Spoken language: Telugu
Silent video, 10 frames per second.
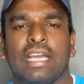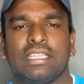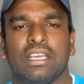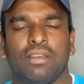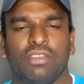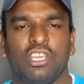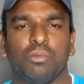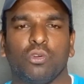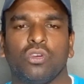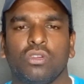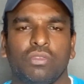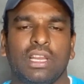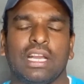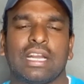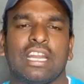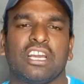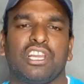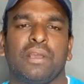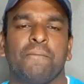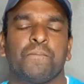అయితే ఈ ముగ్గురు వీళ్ళకి
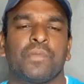ఆడాలి